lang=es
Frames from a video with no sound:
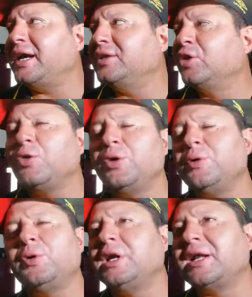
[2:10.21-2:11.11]
no
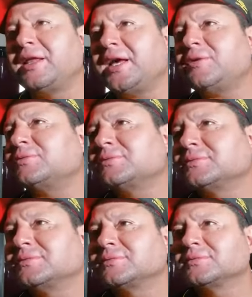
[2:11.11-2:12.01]
vivo del herediano,
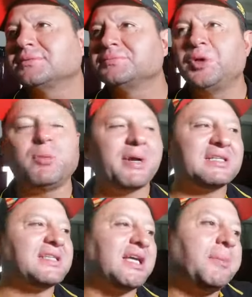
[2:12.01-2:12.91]
vivo para
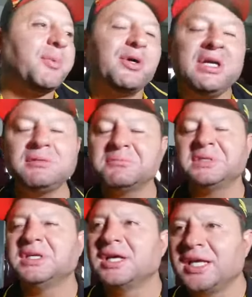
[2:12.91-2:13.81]
este equipo y
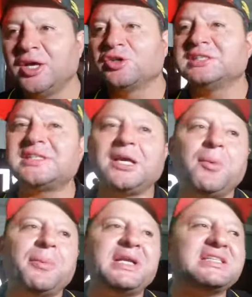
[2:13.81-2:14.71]
y donde este equipo
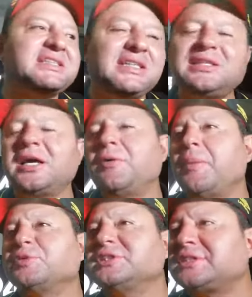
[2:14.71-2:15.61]
me necesite, ahí
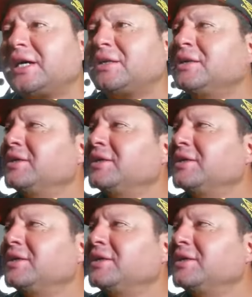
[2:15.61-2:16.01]
vamos a estar